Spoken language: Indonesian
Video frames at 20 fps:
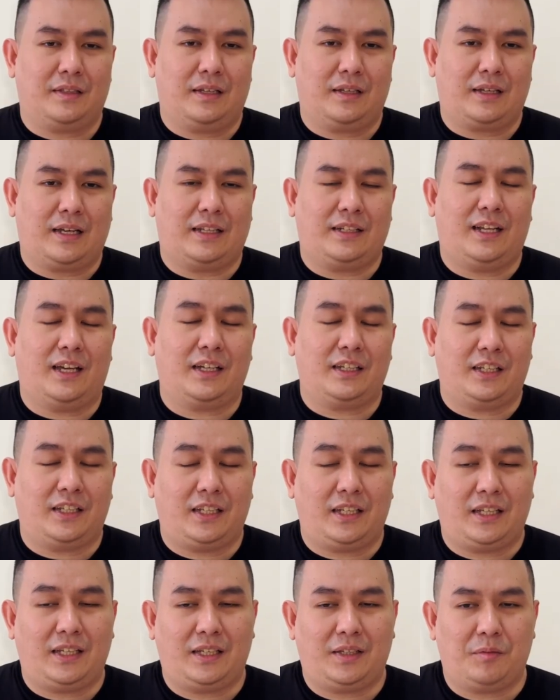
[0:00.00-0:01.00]
kadang
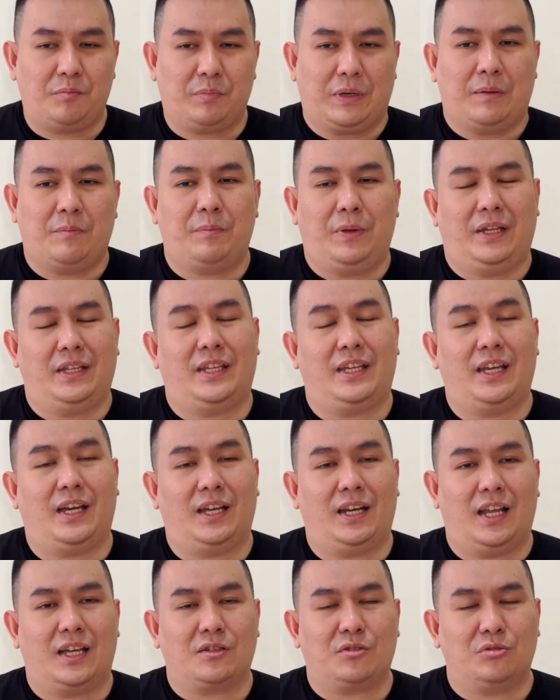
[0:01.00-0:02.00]
ini pempeknya
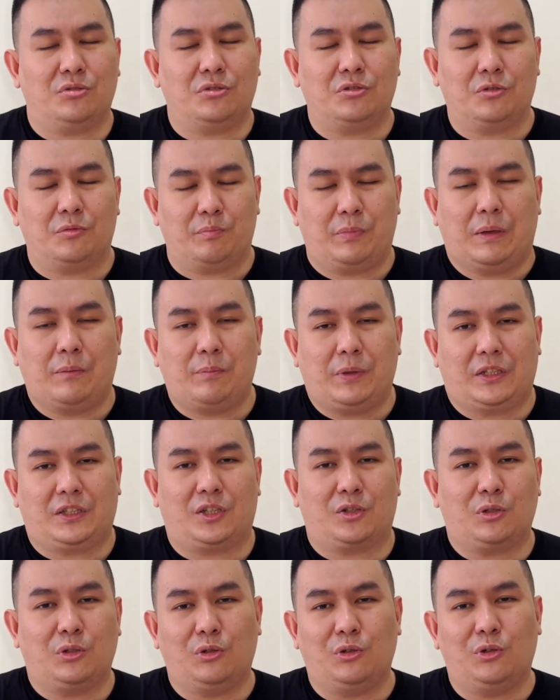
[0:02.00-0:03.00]
yang laku pempek
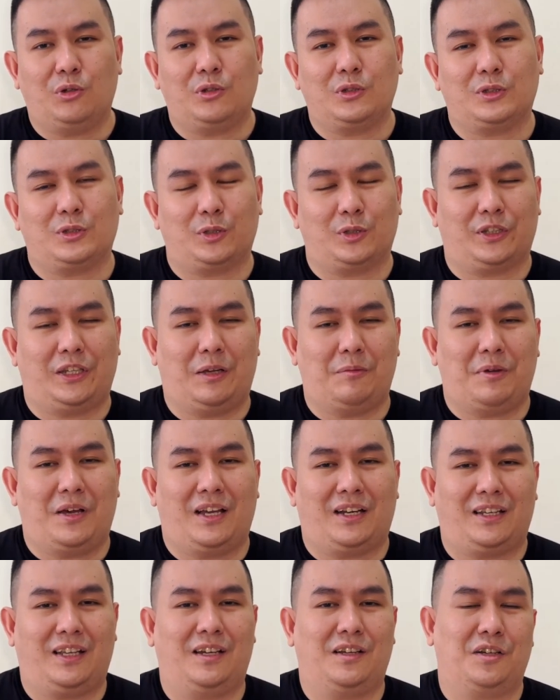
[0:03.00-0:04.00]
terus tuh tiap
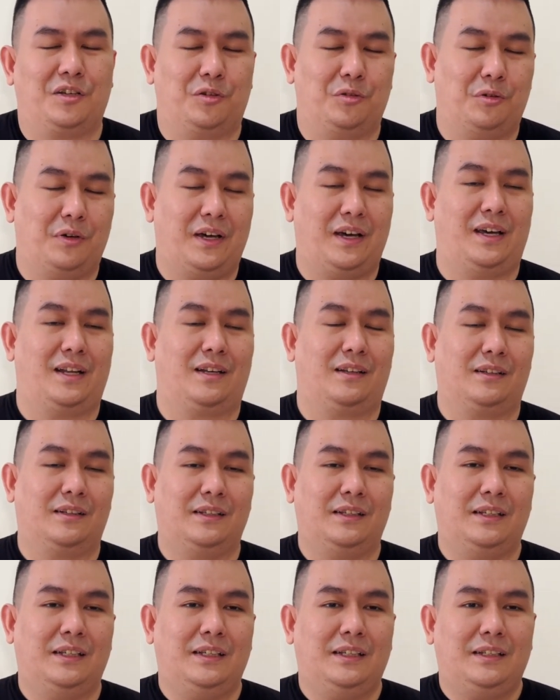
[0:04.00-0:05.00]
hari yang keluar
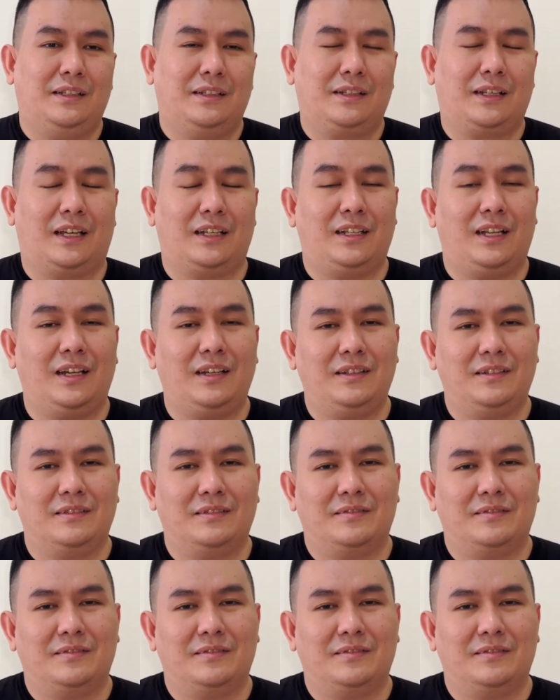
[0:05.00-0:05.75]
kadang